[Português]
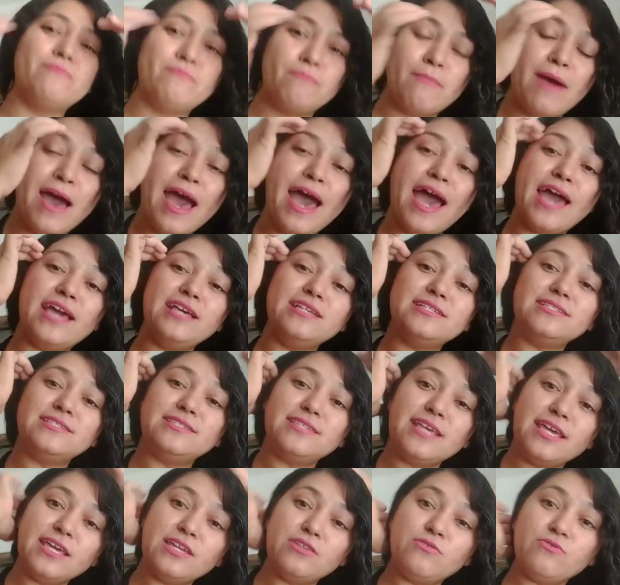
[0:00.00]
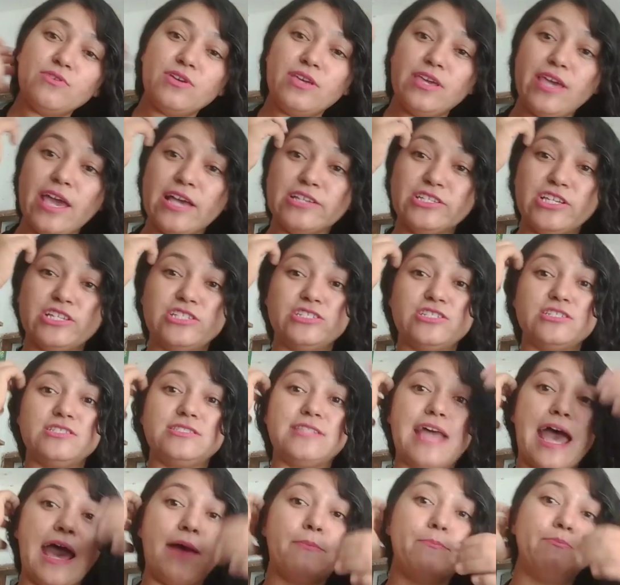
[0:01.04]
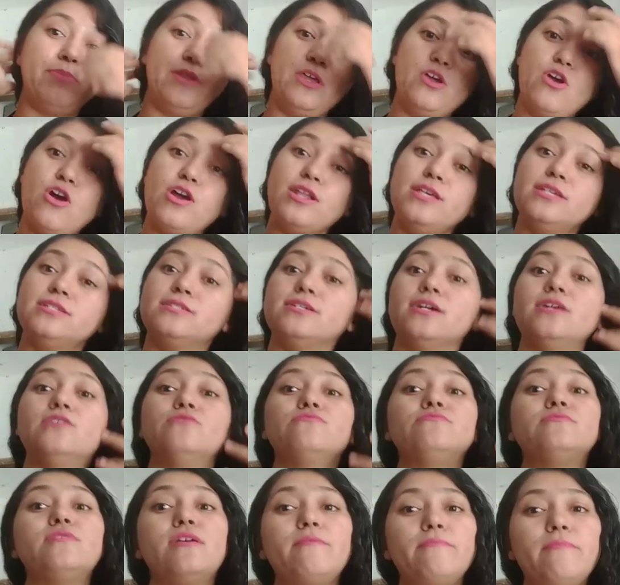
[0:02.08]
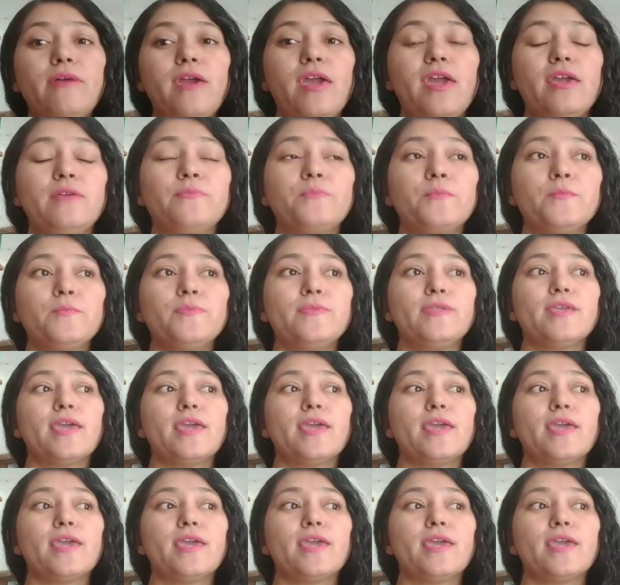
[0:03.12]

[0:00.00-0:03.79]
Mas sendo que a gente tá priorizando também